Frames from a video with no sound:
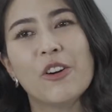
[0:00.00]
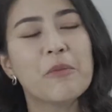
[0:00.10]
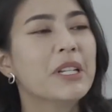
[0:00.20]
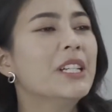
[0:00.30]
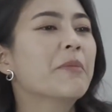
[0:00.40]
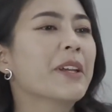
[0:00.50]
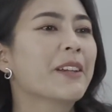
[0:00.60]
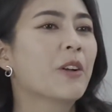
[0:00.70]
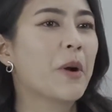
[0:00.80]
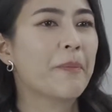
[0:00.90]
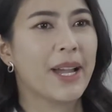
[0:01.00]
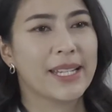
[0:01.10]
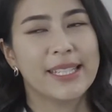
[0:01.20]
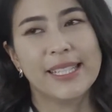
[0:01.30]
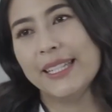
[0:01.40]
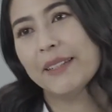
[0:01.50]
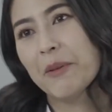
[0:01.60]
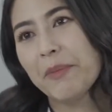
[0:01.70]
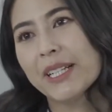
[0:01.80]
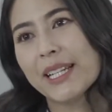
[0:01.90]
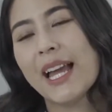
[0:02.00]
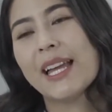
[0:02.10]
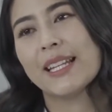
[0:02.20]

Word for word: เขาก็ไปเลือกเพลงความหมายดีๆ มาเปิดให้